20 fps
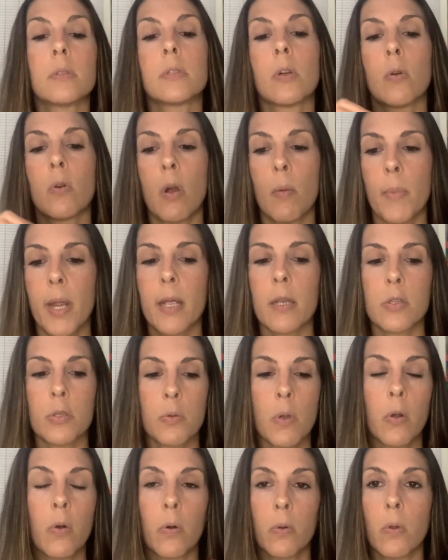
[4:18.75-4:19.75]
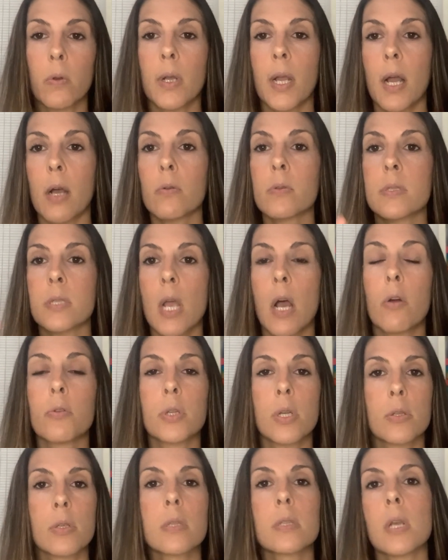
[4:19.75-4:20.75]
então eu começo a colocar o sal
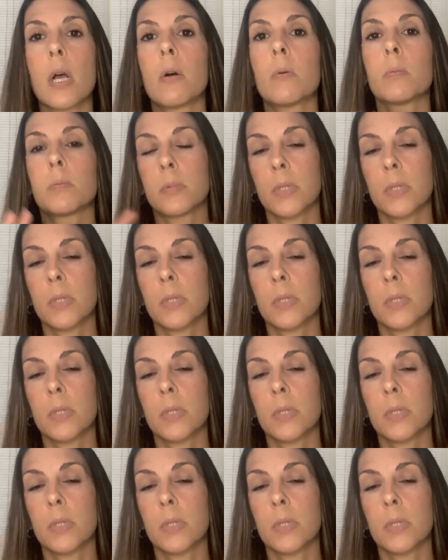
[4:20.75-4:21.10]
de adição